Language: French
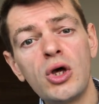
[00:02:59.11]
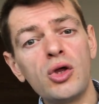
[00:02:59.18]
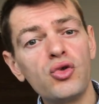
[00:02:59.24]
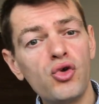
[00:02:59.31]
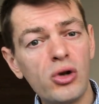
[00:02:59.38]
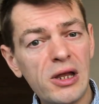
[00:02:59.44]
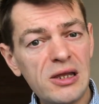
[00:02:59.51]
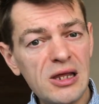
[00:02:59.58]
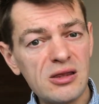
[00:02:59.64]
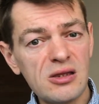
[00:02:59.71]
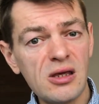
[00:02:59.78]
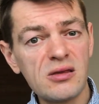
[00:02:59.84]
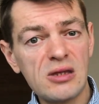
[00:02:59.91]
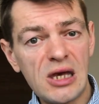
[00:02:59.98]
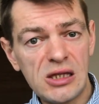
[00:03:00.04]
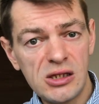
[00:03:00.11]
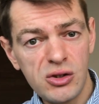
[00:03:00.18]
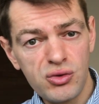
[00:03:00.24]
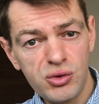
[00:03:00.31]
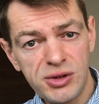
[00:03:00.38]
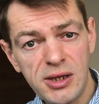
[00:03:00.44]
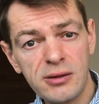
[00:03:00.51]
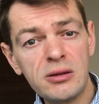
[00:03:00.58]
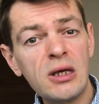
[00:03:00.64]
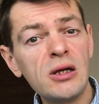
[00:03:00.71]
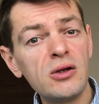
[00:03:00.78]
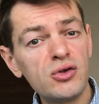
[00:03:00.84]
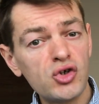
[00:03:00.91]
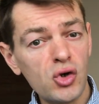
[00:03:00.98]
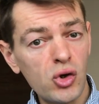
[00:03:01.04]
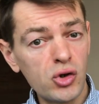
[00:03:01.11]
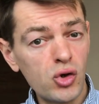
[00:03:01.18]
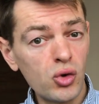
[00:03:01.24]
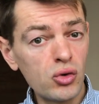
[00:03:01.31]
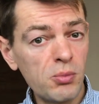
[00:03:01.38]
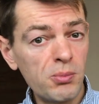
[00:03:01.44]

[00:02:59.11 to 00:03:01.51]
de la naissance à 18 ans sur un compte